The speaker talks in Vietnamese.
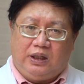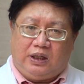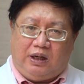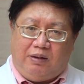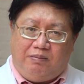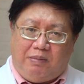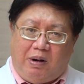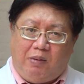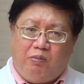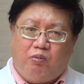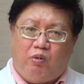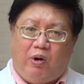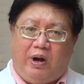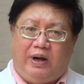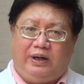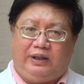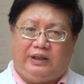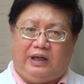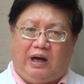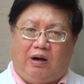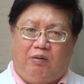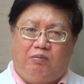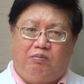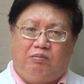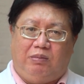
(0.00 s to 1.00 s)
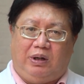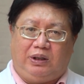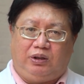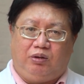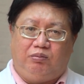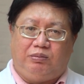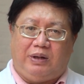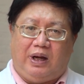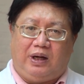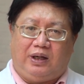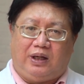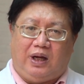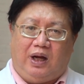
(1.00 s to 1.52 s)
cái mốc quan trọng mà
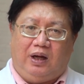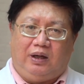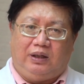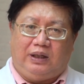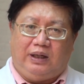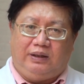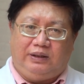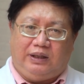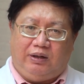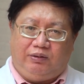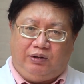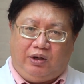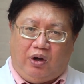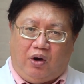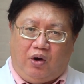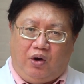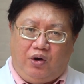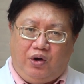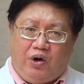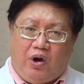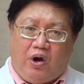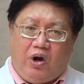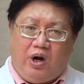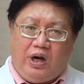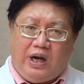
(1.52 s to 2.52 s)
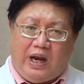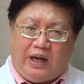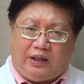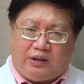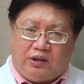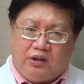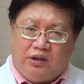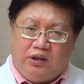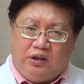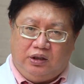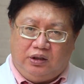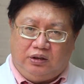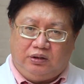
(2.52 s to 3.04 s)
chúng ta cần phải theo dõi đó là
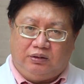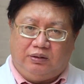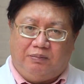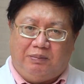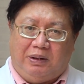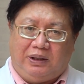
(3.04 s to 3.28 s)
thường